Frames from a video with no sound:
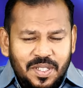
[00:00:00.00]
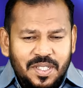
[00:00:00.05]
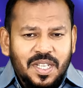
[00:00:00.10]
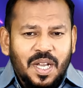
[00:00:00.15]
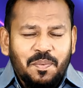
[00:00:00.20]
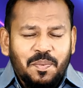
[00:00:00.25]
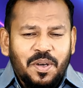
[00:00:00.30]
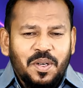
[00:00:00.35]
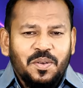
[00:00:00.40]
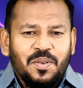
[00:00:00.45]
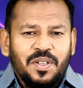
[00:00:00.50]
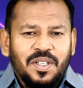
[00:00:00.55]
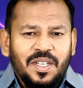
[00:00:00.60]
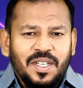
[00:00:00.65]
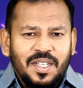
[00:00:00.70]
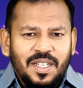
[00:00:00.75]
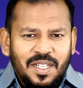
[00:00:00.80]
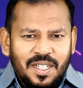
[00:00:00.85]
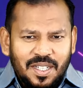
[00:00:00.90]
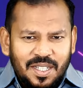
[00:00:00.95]
சாப்பாடு
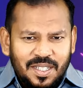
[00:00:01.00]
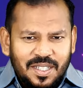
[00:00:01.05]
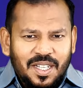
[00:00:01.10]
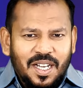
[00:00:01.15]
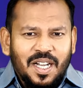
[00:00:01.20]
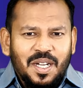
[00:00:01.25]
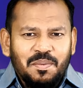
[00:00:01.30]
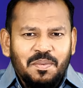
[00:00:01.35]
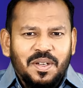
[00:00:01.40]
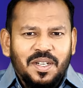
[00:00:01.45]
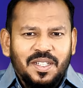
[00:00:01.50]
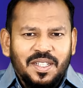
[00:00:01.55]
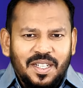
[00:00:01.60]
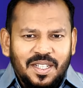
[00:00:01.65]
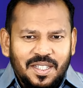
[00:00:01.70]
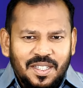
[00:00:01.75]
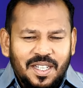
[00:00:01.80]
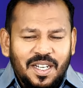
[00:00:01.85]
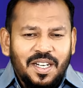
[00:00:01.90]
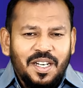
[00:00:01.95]
கொடுங்க தாகமாக இருந்தா
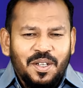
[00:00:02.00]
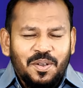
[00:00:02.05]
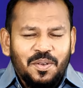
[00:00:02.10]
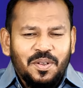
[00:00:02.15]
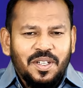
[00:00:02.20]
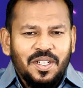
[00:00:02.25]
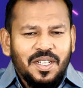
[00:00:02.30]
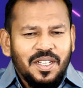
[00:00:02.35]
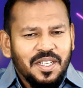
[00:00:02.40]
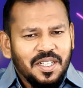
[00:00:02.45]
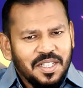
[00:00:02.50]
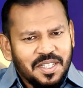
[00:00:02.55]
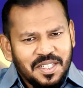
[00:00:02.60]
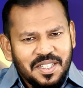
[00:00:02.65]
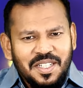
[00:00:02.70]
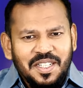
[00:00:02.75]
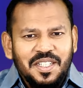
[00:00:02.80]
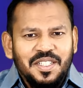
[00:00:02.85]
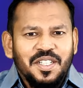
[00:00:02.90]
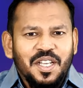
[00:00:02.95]
தண்ணி கொடுங்க
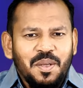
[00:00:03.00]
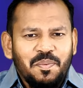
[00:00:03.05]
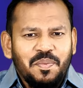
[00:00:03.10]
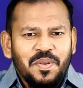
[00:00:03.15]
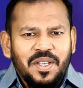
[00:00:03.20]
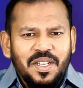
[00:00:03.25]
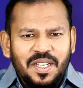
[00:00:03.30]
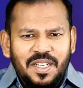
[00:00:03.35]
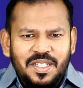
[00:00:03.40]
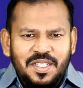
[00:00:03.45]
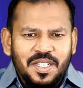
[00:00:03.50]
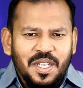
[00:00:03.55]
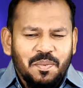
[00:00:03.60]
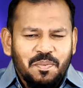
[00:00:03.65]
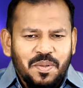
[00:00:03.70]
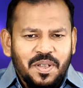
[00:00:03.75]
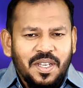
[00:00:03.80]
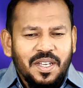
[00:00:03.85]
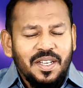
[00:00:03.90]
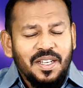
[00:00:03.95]
நீங்கள் ஜெயிப்பீங்க
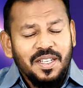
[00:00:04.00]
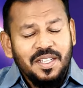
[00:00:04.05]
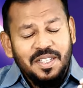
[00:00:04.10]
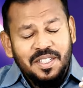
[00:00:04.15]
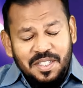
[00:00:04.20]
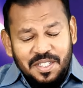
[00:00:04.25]
ஜெயிப்பீங்க